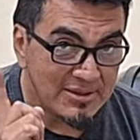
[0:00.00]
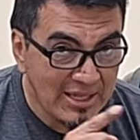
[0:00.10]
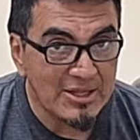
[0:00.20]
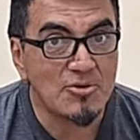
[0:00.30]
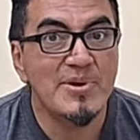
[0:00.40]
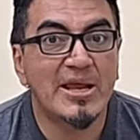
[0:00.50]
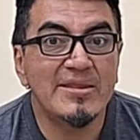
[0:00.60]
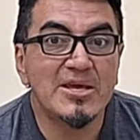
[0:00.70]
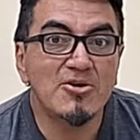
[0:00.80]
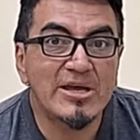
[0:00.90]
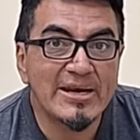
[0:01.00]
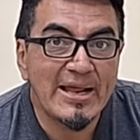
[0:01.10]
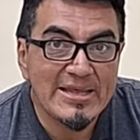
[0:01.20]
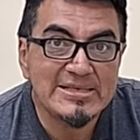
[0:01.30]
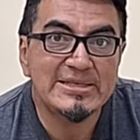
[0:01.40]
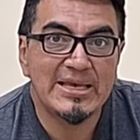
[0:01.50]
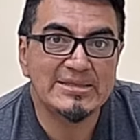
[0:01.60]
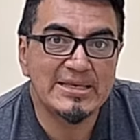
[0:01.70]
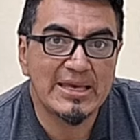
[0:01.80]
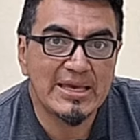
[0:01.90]
dile a tu mecánico que
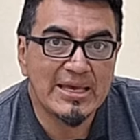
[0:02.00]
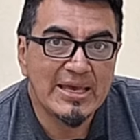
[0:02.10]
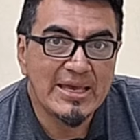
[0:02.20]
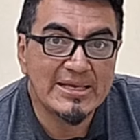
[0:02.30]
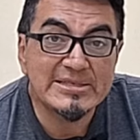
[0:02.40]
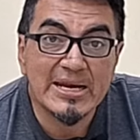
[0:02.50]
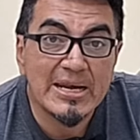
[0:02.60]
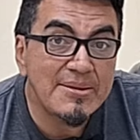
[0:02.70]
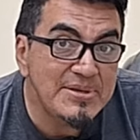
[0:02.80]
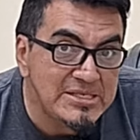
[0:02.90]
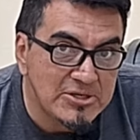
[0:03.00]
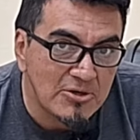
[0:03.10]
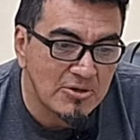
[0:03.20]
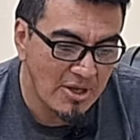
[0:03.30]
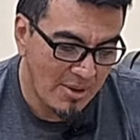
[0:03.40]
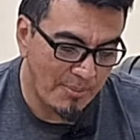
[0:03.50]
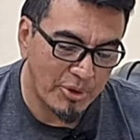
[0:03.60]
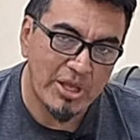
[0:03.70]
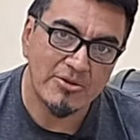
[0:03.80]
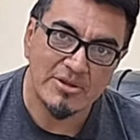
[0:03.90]
realice esa revisión,
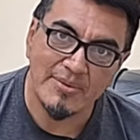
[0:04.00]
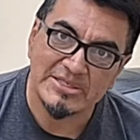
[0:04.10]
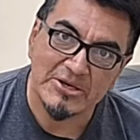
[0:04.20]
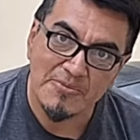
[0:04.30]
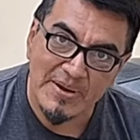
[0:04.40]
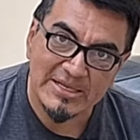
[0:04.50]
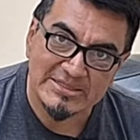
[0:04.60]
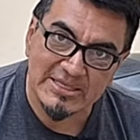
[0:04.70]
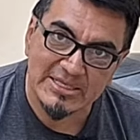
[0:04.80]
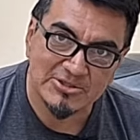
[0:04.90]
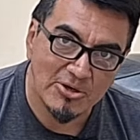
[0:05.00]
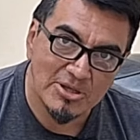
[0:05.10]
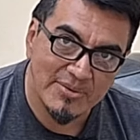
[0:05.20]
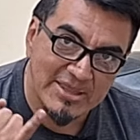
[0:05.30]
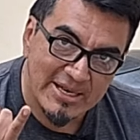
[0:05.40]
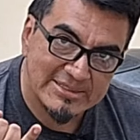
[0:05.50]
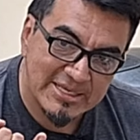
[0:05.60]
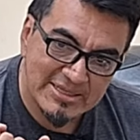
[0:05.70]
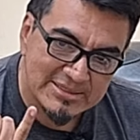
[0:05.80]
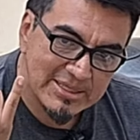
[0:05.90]
porque donde vas a comprar las llantas solo te venden las
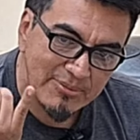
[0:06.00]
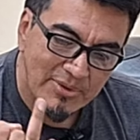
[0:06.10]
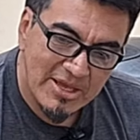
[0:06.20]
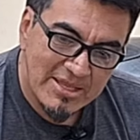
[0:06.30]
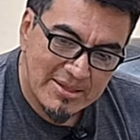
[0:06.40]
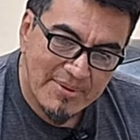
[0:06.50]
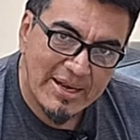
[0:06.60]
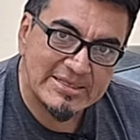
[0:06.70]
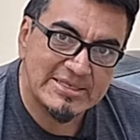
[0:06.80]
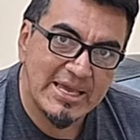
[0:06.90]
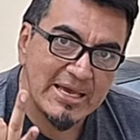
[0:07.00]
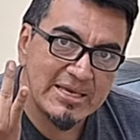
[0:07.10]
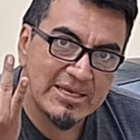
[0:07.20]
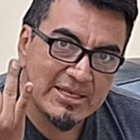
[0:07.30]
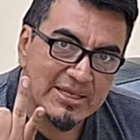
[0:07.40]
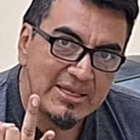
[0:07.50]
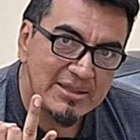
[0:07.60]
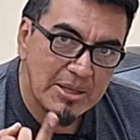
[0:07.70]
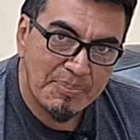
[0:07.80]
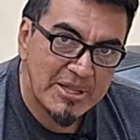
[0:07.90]
llantas, te, balancean,
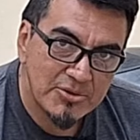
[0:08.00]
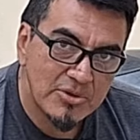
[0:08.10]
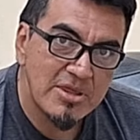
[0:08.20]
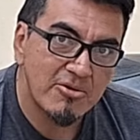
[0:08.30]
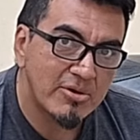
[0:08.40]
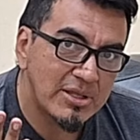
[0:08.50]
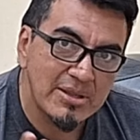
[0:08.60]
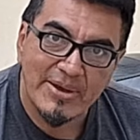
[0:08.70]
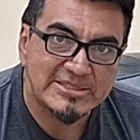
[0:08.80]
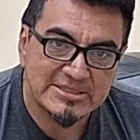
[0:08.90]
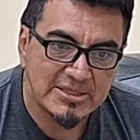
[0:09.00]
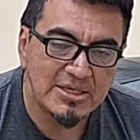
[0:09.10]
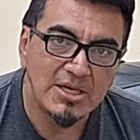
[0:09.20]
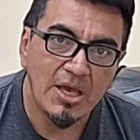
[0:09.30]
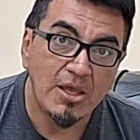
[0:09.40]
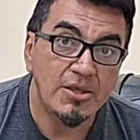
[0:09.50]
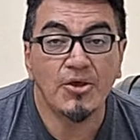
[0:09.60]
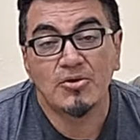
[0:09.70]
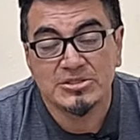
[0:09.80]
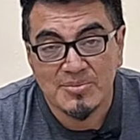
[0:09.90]
te piden tu dinero y te vas.
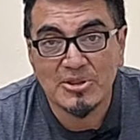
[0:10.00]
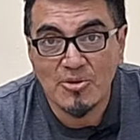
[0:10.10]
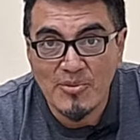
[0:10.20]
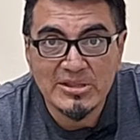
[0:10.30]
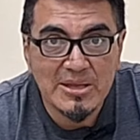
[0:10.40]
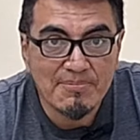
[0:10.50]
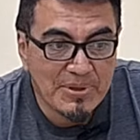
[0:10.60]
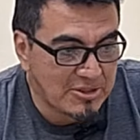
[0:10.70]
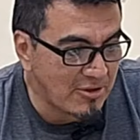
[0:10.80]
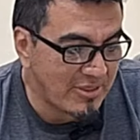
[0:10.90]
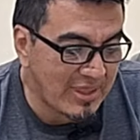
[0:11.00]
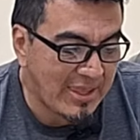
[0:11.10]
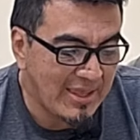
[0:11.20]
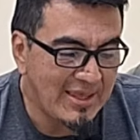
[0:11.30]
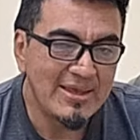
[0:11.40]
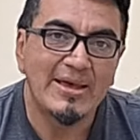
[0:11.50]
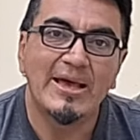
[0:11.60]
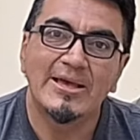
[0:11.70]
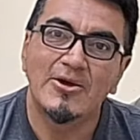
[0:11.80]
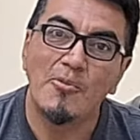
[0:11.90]
Yo sí me tomo el tiempito de
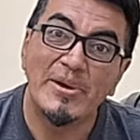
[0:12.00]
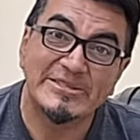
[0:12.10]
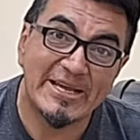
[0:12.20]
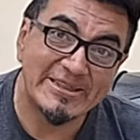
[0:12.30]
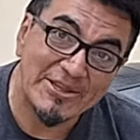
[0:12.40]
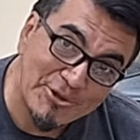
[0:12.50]
conversarte